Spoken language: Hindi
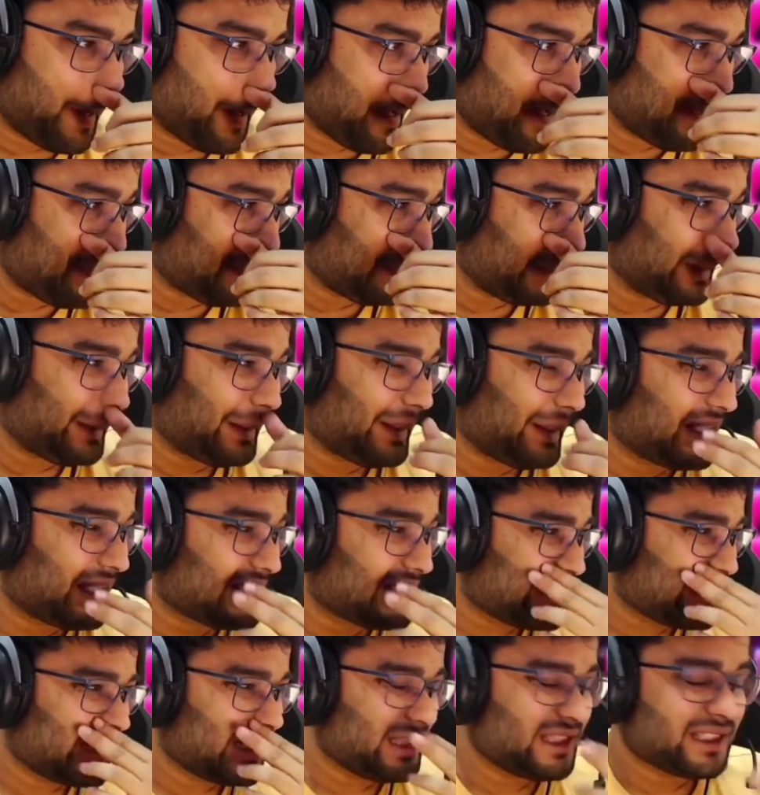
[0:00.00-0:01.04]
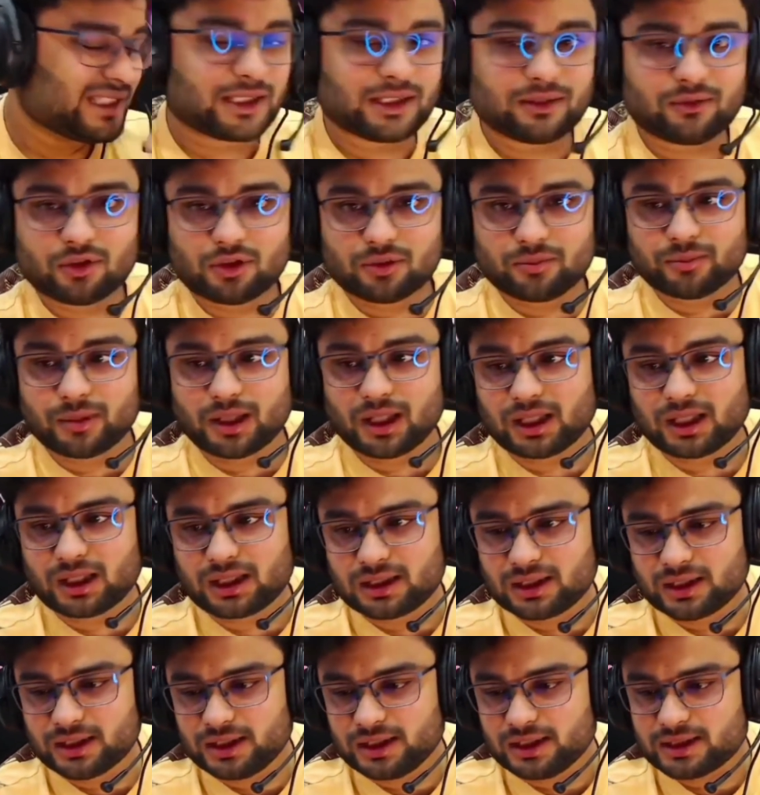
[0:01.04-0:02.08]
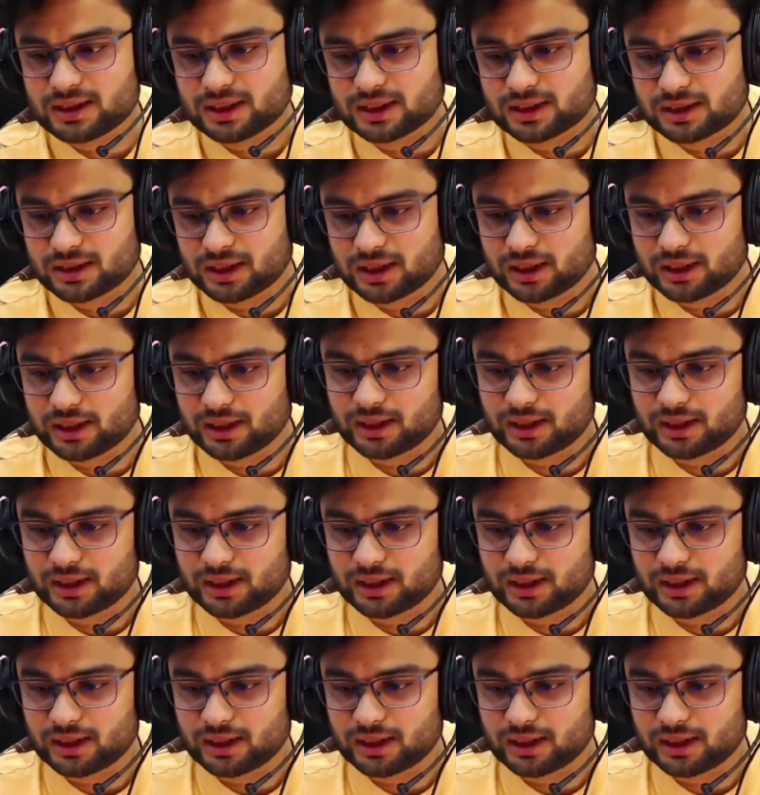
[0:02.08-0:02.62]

तो ऐसा नहीं है कि वो मार नहीं सकता है